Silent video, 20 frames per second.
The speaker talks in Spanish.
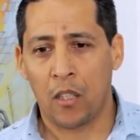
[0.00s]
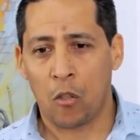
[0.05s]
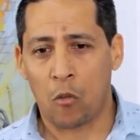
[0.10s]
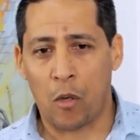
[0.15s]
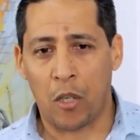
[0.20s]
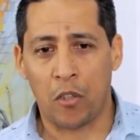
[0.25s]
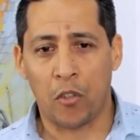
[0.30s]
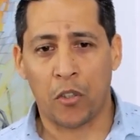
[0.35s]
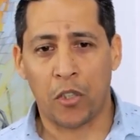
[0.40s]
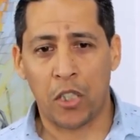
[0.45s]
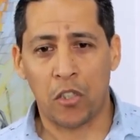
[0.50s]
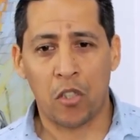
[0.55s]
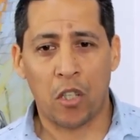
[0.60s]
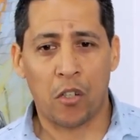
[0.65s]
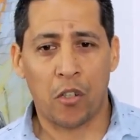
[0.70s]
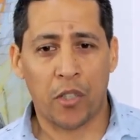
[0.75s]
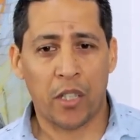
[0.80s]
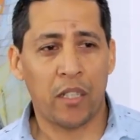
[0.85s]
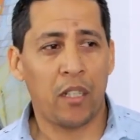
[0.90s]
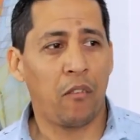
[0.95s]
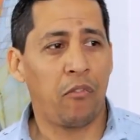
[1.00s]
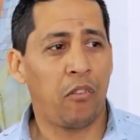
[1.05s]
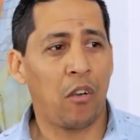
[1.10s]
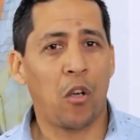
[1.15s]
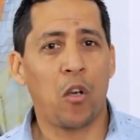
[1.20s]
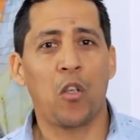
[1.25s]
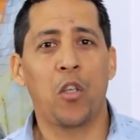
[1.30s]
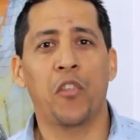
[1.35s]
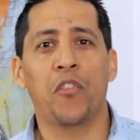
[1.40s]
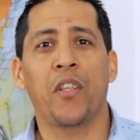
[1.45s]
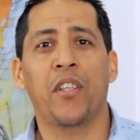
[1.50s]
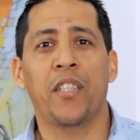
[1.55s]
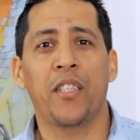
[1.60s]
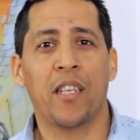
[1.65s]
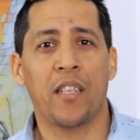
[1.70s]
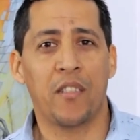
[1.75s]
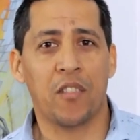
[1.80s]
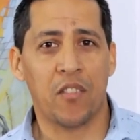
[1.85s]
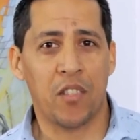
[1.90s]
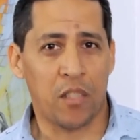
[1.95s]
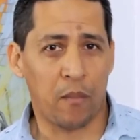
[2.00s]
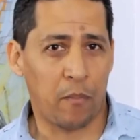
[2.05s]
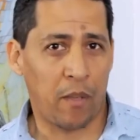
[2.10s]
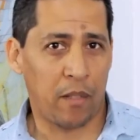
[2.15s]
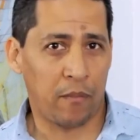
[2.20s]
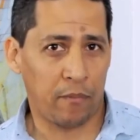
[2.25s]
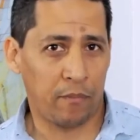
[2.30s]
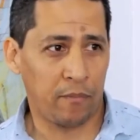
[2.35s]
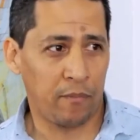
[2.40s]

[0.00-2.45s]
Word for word: cuando quiso acordar el fuego lo tenía encima.